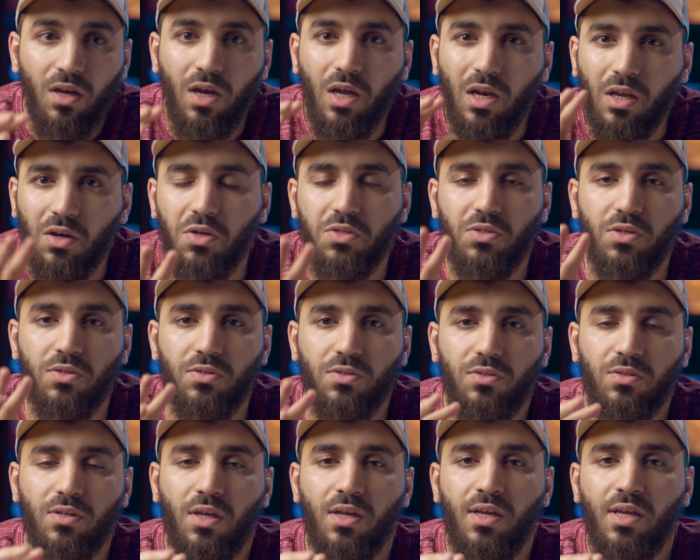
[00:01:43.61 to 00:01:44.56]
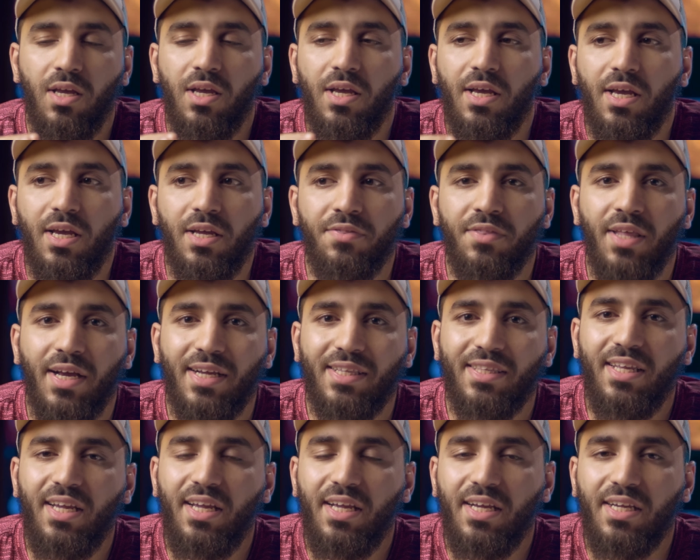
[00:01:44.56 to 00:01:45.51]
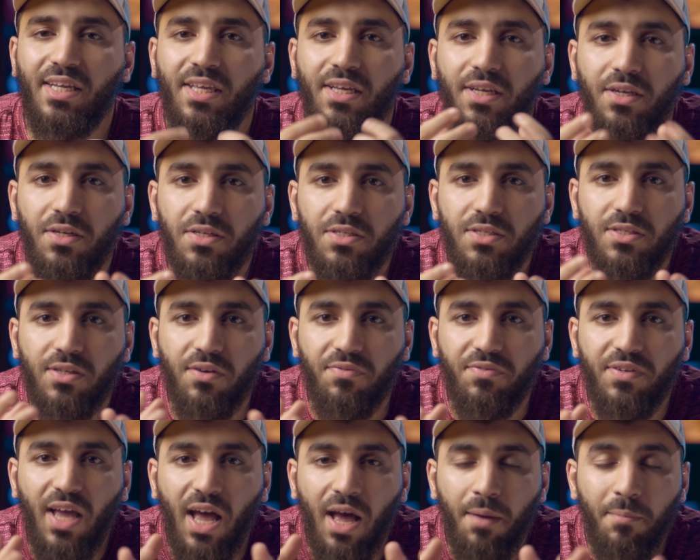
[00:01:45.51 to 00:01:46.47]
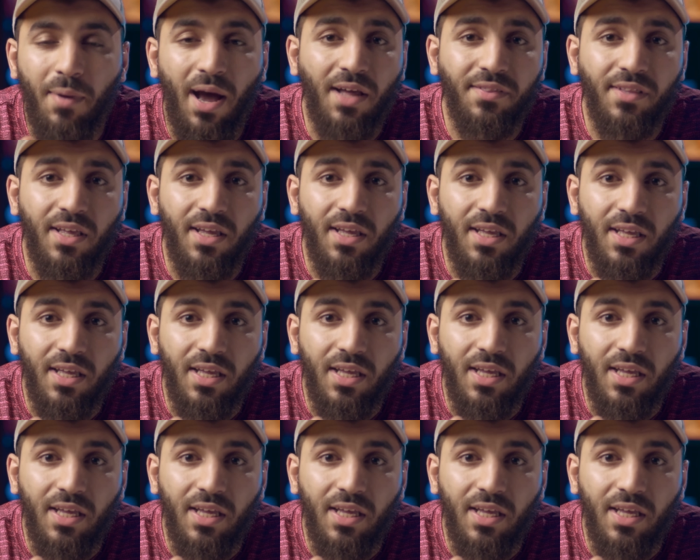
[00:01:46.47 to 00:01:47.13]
القصص انك تحكي قصة فيها معنى